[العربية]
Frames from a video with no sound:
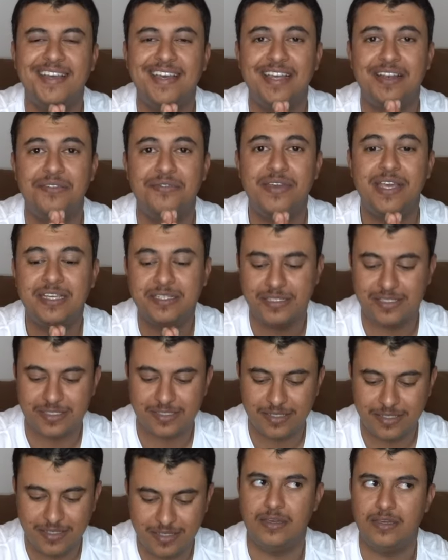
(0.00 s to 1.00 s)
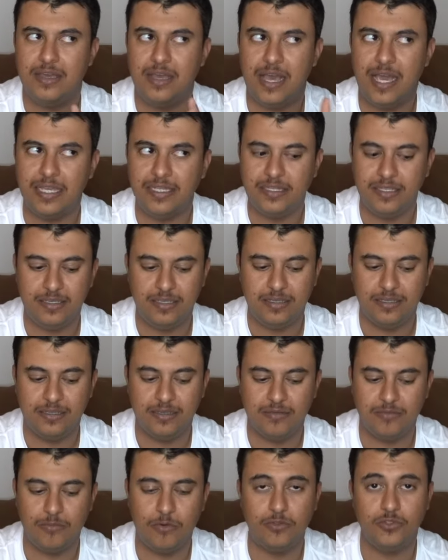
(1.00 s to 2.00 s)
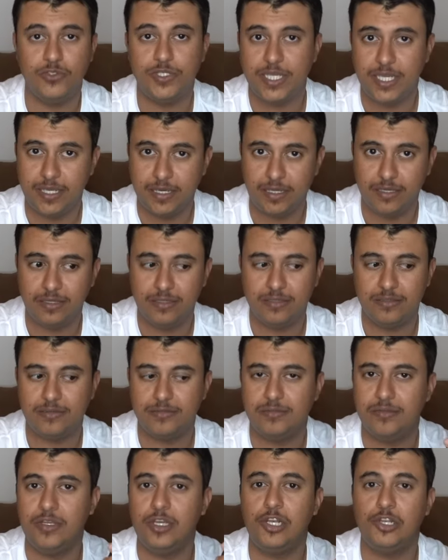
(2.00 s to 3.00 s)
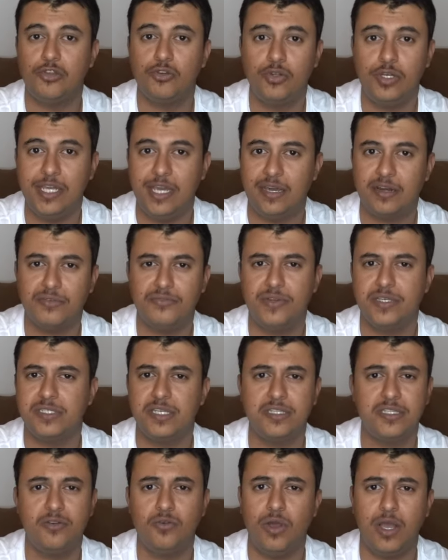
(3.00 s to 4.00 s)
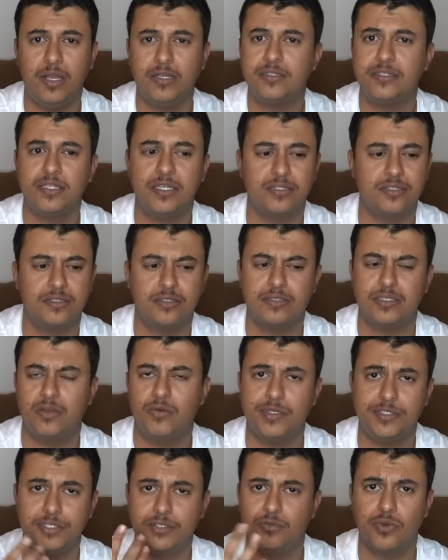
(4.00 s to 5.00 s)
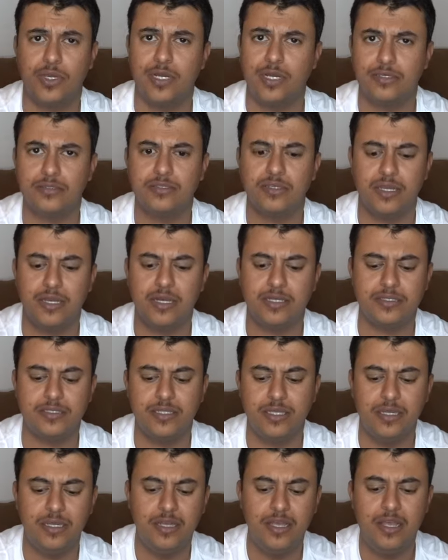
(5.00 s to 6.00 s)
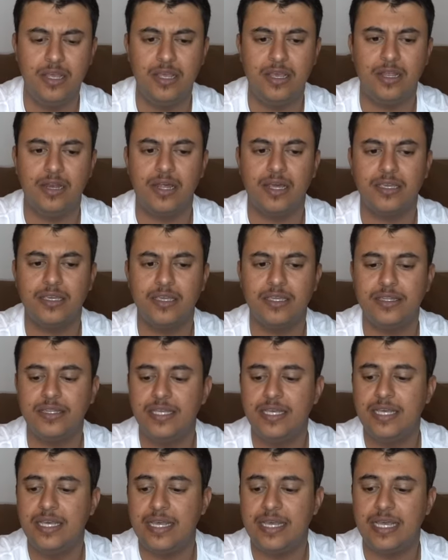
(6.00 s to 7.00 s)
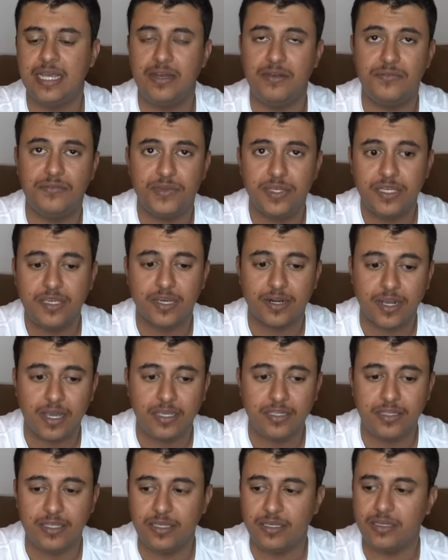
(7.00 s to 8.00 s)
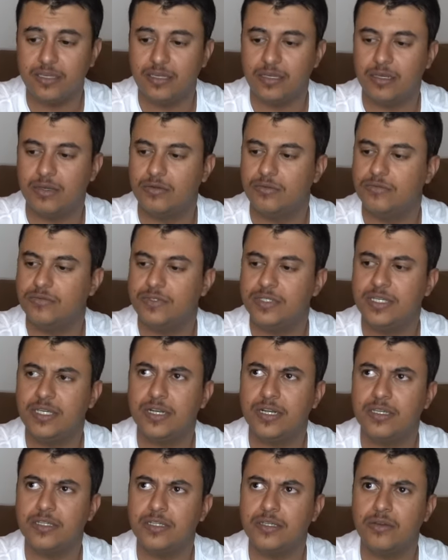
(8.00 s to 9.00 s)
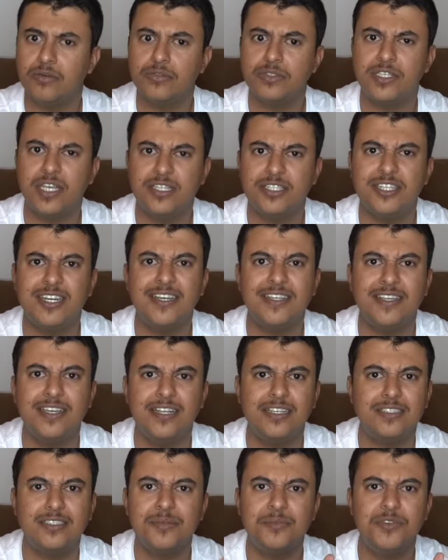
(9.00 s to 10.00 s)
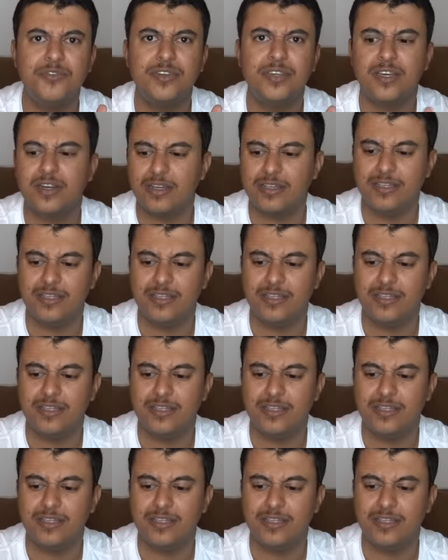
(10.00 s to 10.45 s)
الفيس اي دي موجوده هنا الكل يعرف فيس اي دي واحد تقدر تحطه وجهك وخلاص خلصنا لكن الفينجر اي دي او فينجر اي دي او تاتش اي دي ليش يسميه فينجر اي